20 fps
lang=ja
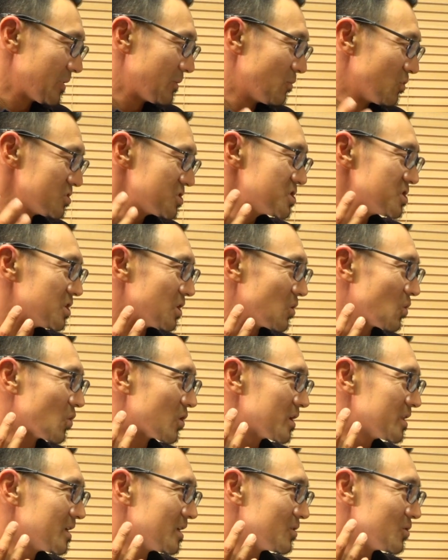もし
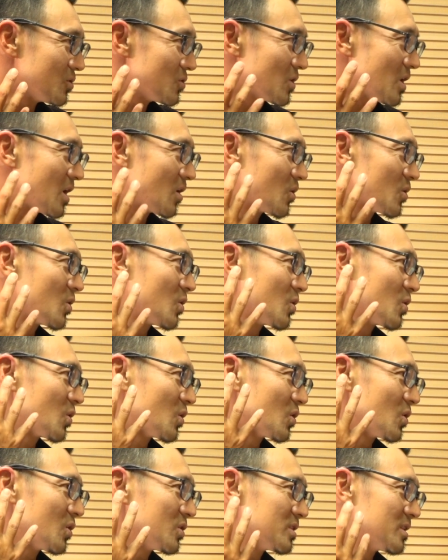これで喉が
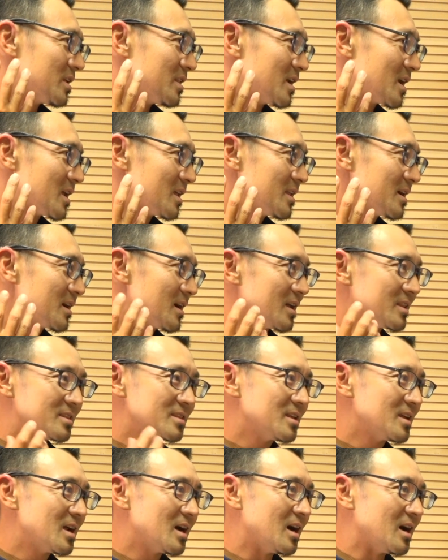ゴロゴロゴロってならな
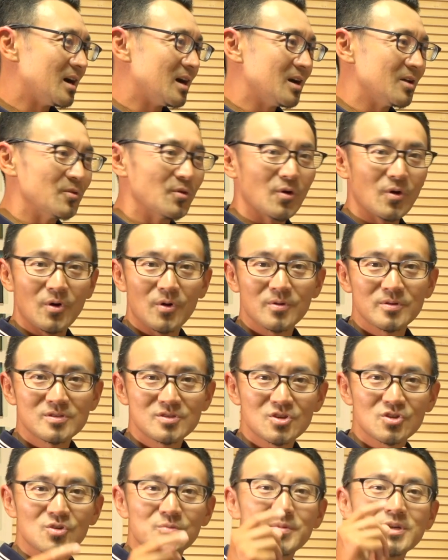かったらあの
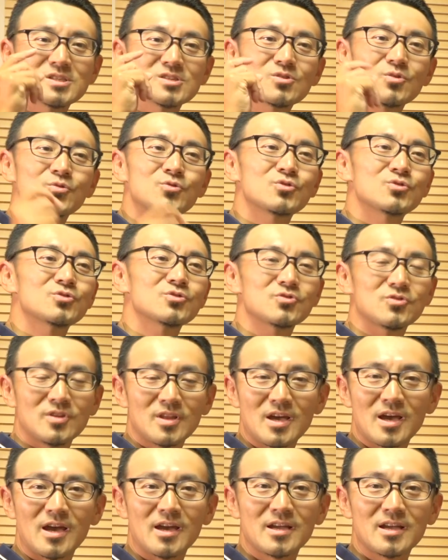ちょっと水を含ん
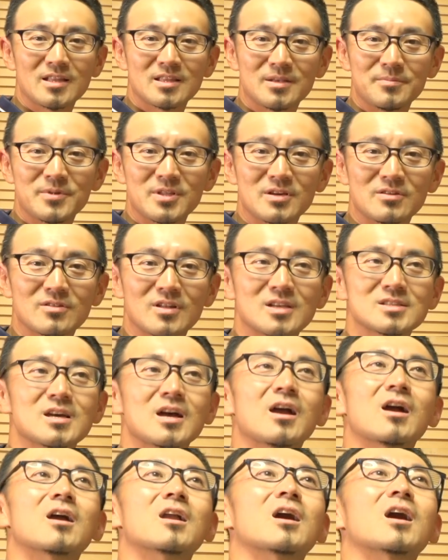でやってみてくだ
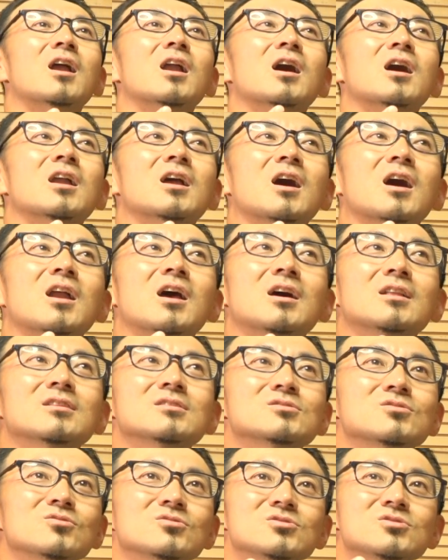さいガラガラガラガラっ
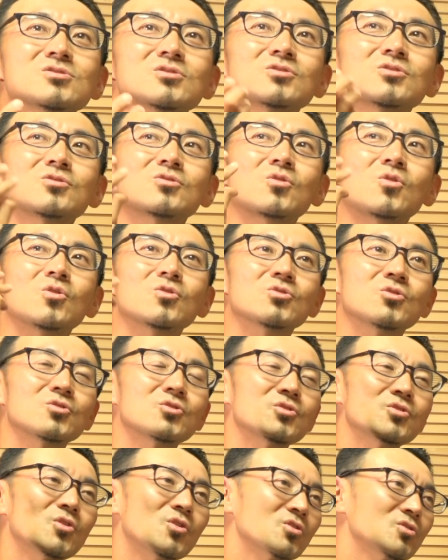てそうするとこう
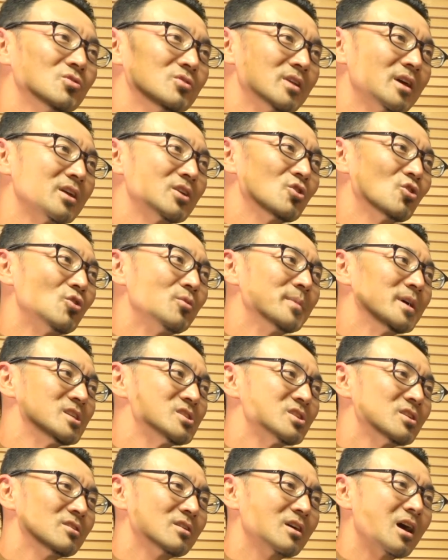喉の奥で共鳴
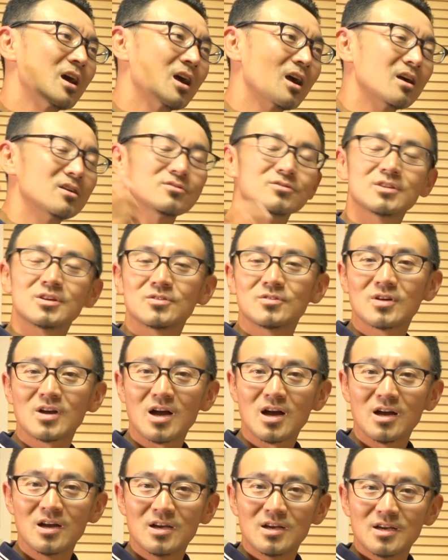してる感覚っていうの
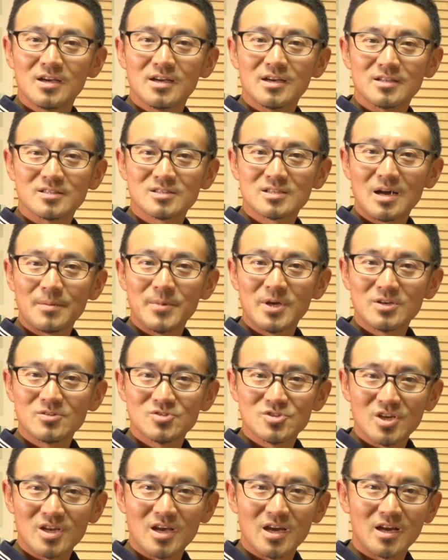がつかめる
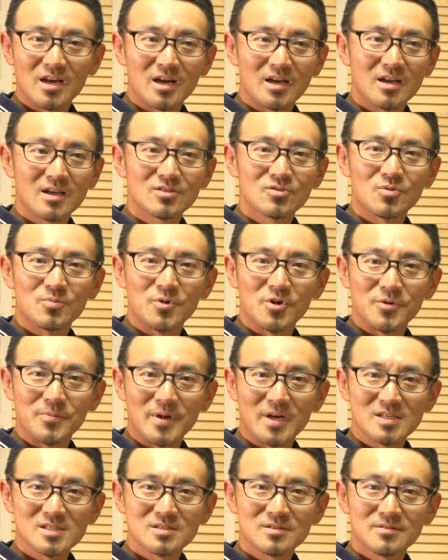んじゃないかなと思い
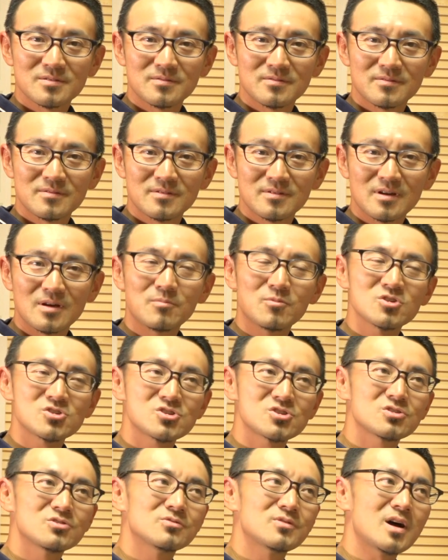ますも
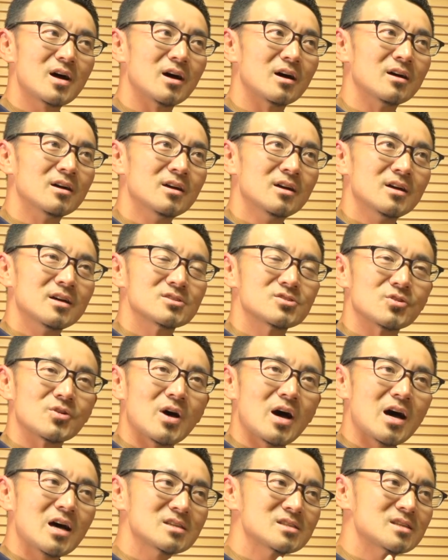しくはそ
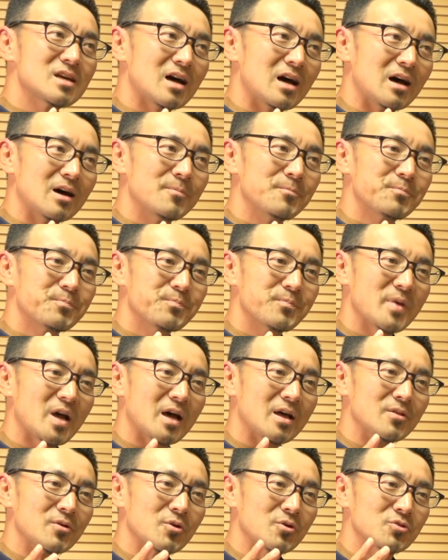の朝
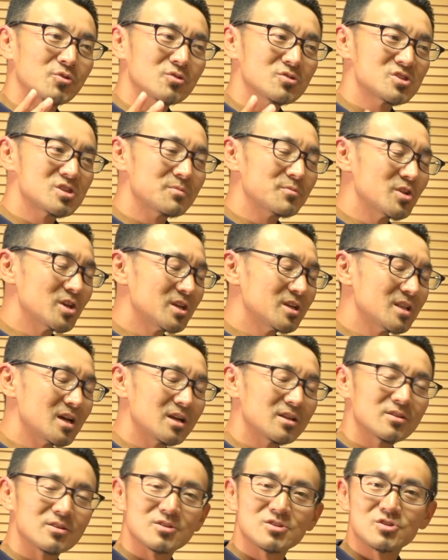あのどうしてもできな
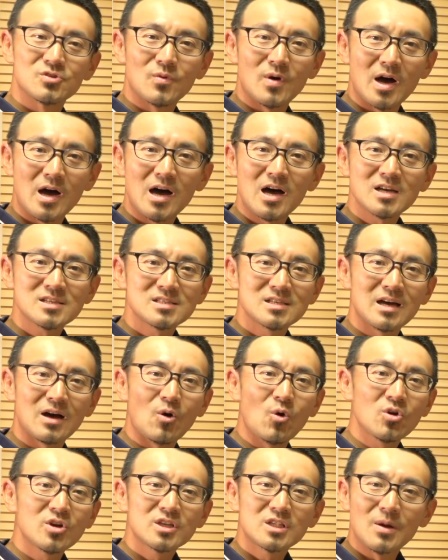いって人は
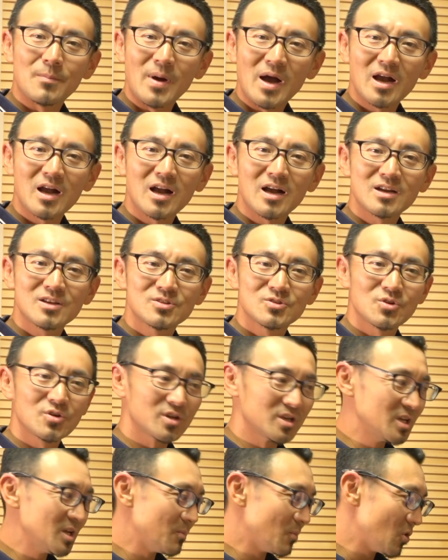朝起きたばっかりの
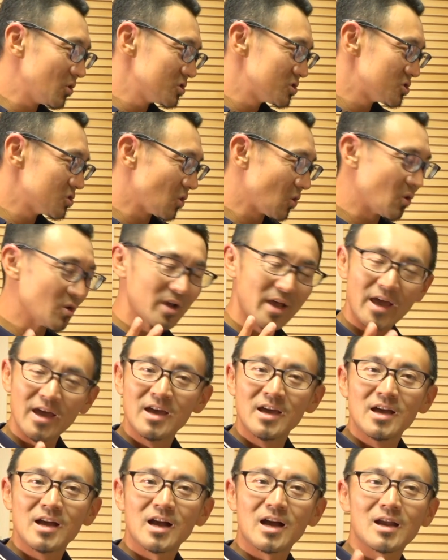時にもう一度これ
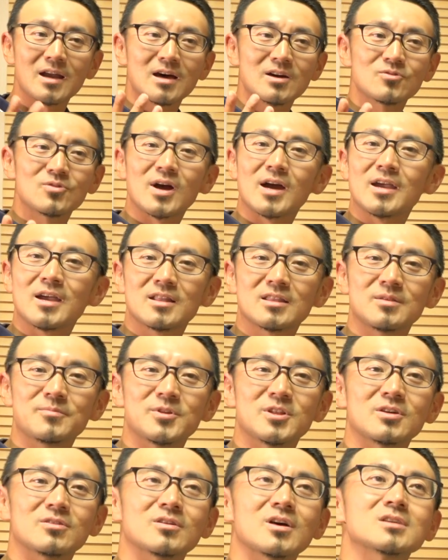カラウガイやって
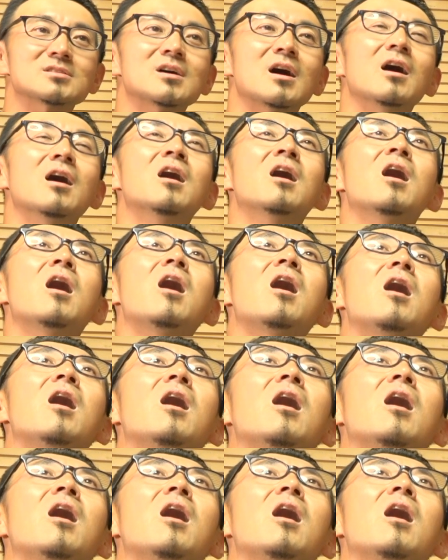みてくださいあ